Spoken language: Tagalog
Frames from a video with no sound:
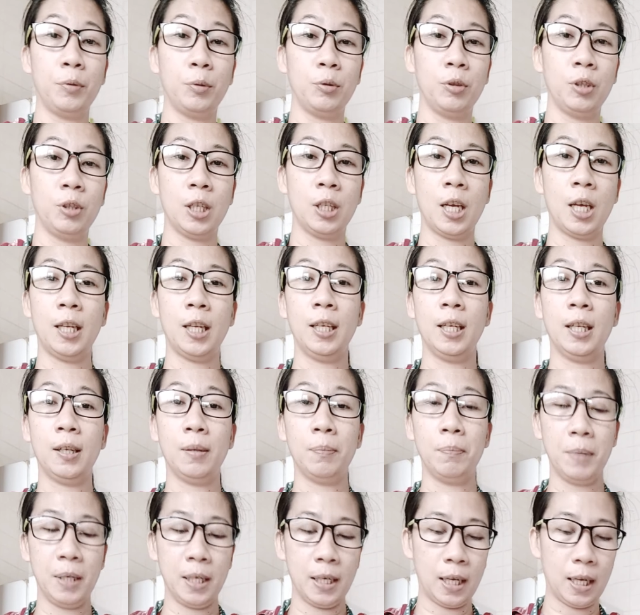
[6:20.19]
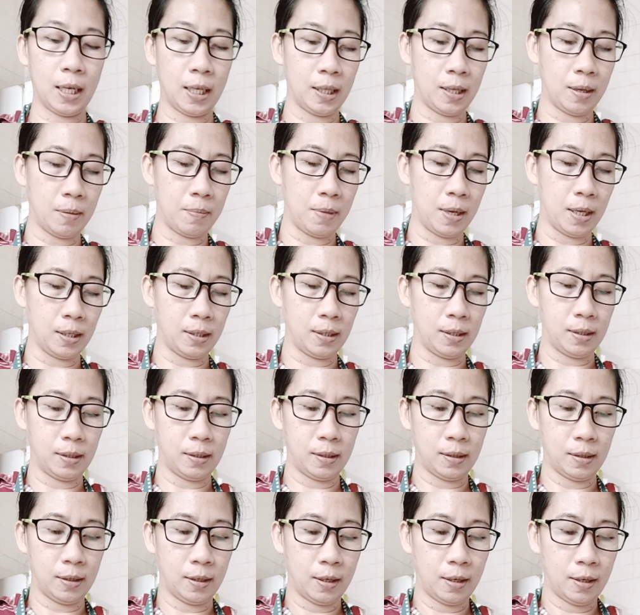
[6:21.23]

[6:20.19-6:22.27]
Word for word: food siya. Yan ang pinaka-the best.